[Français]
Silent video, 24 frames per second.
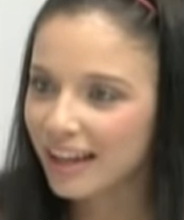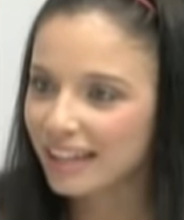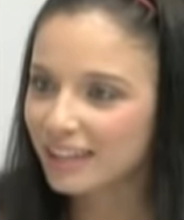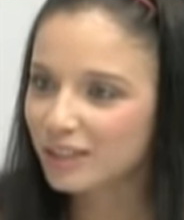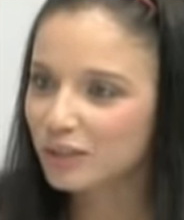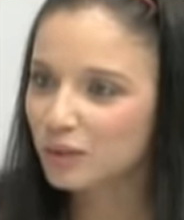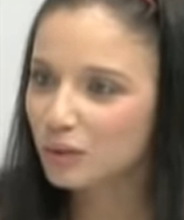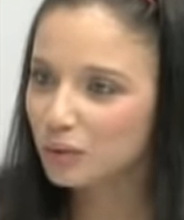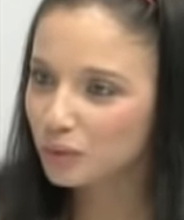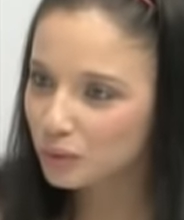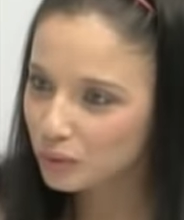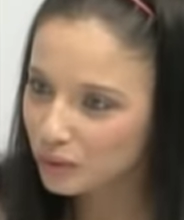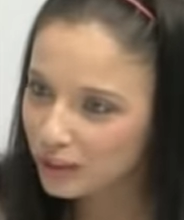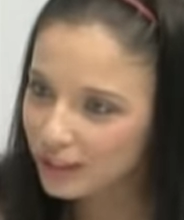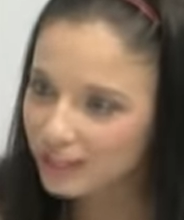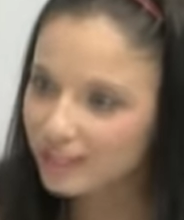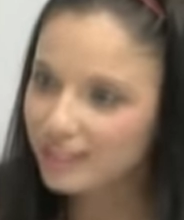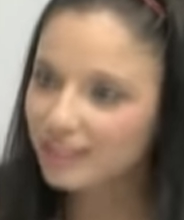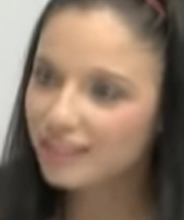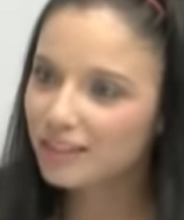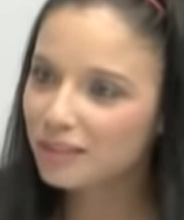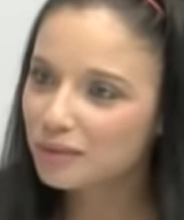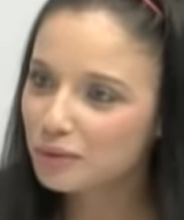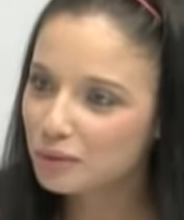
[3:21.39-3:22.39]
Est-ce que vous
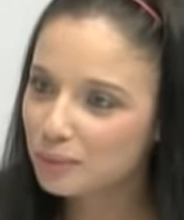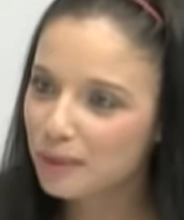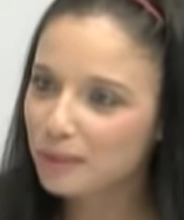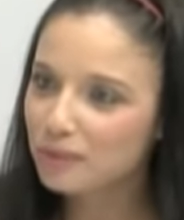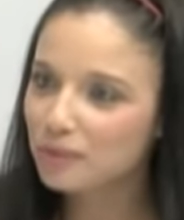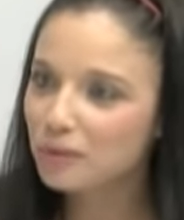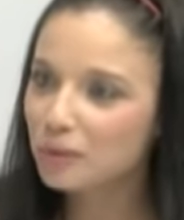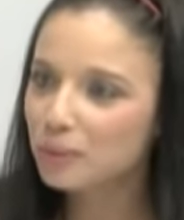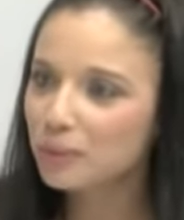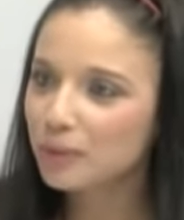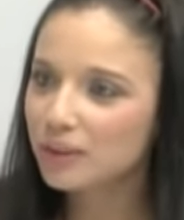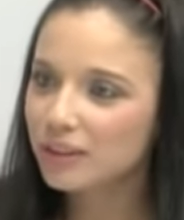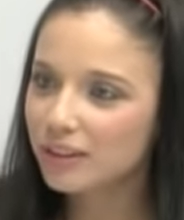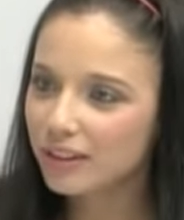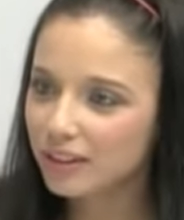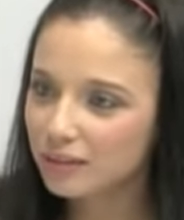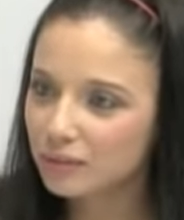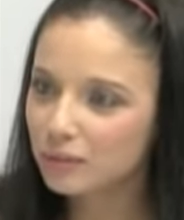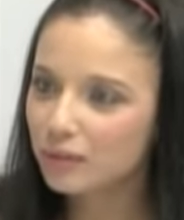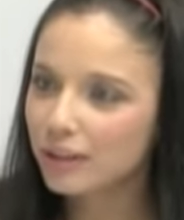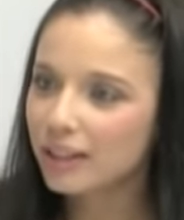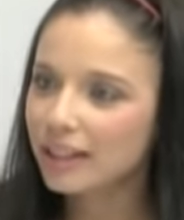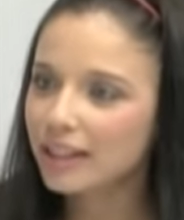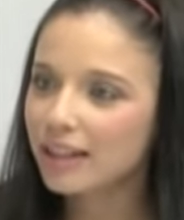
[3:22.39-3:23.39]
dessinez vous-même vos modèles et
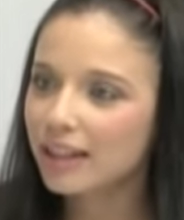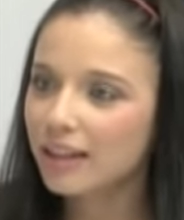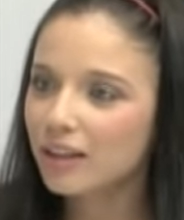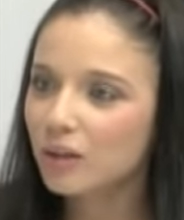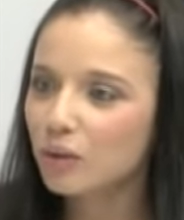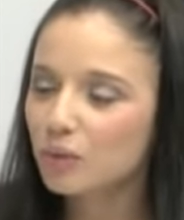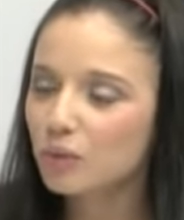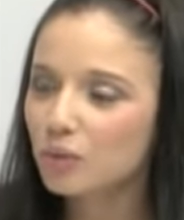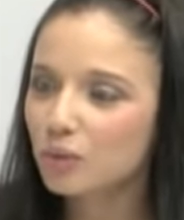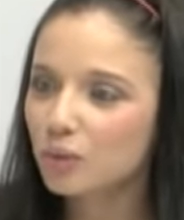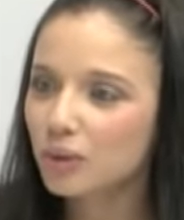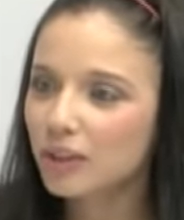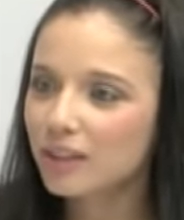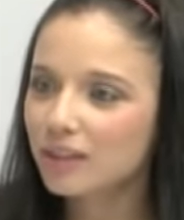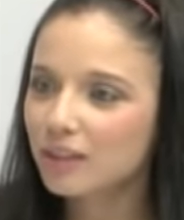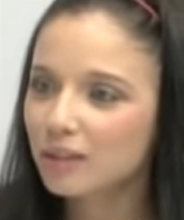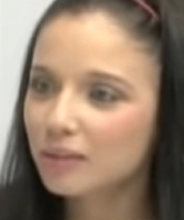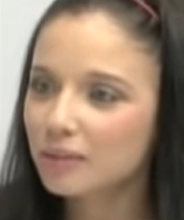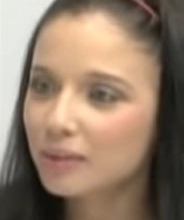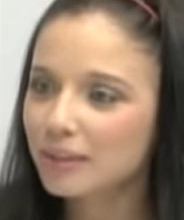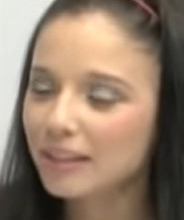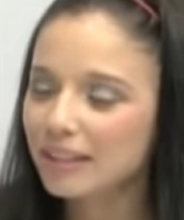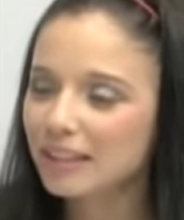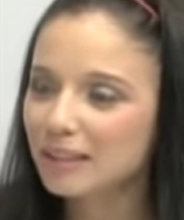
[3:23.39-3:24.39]
vous les créez ensuite
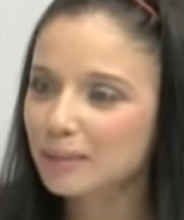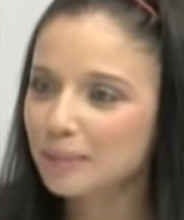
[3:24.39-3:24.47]
Comment ça se